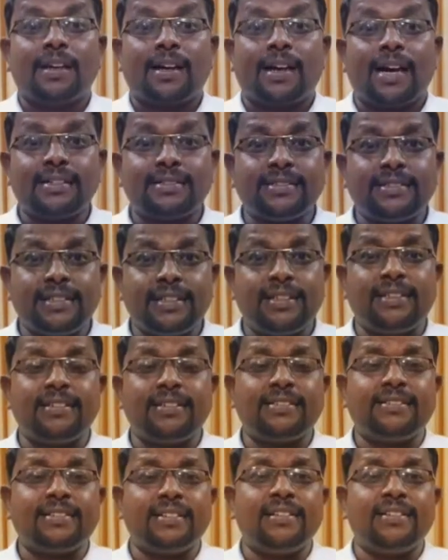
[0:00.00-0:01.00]

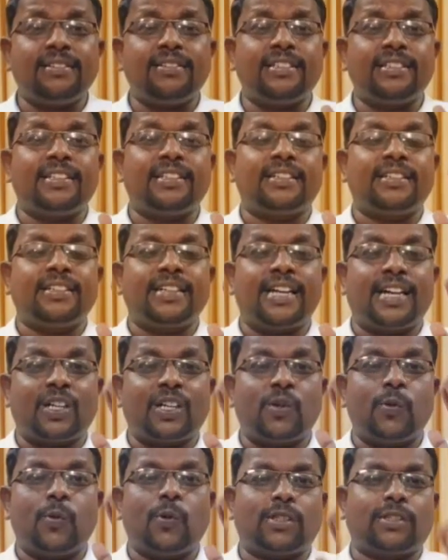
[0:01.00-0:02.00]
கர்த்தரிடத்திலிருந்து
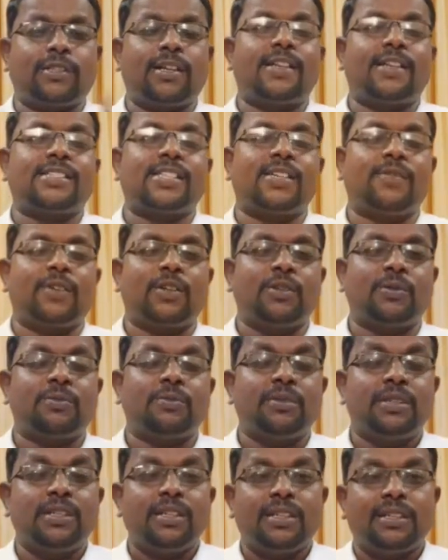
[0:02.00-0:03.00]
எனக்கு ஒத்தாசை
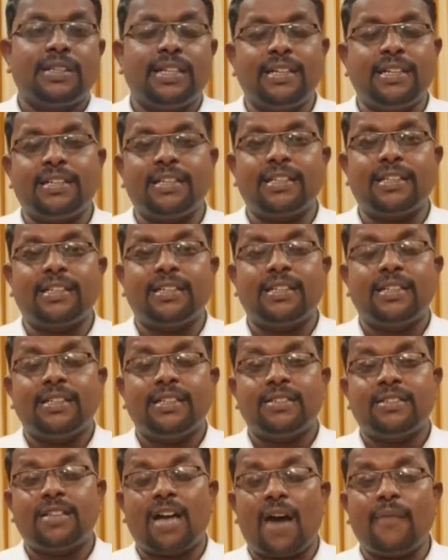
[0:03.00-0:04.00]
வரும் என்று
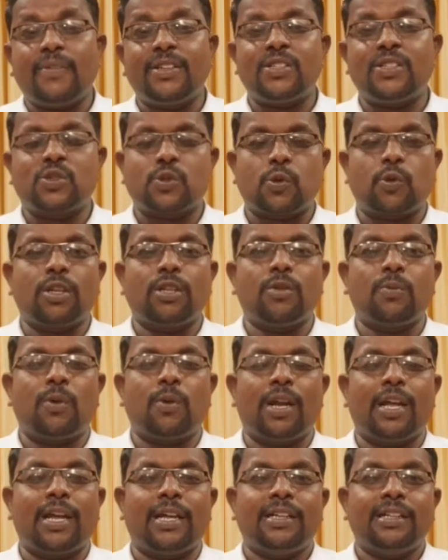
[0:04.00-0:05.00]
தாவிது சொன்னது
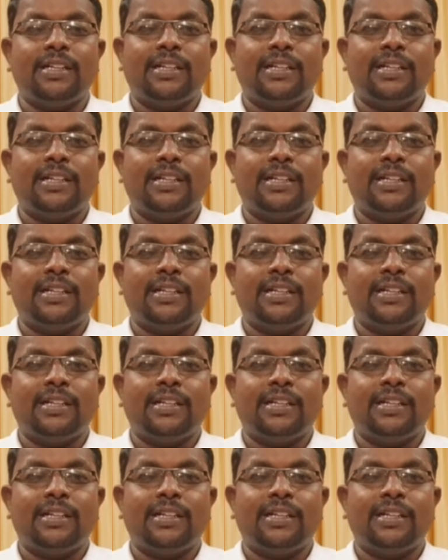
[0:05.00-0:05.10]
போல